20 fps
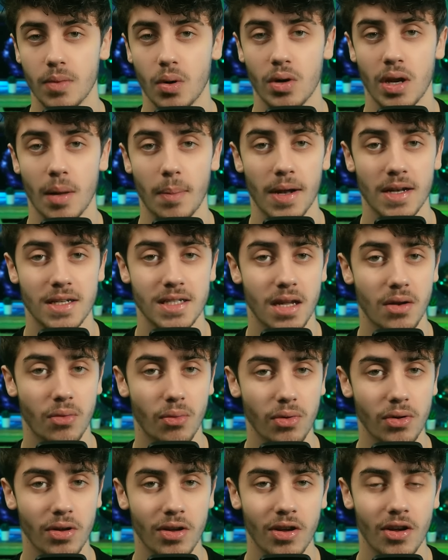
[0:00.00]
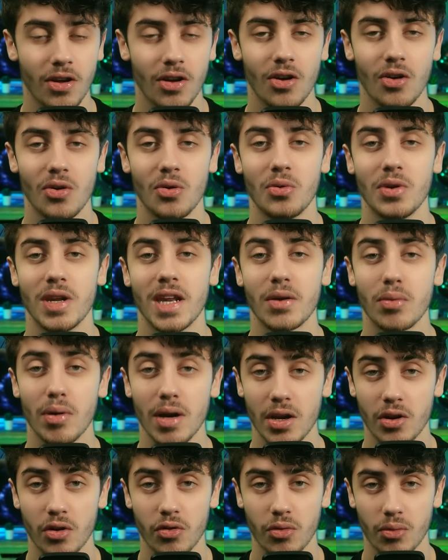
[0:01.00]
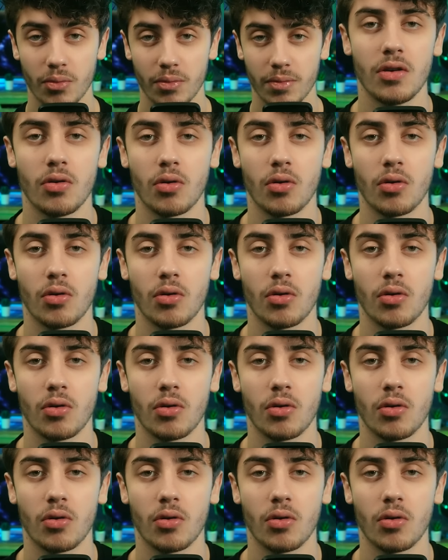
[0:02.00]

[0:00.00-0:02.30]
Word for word: On appelle ça donc une étoile à neutrons.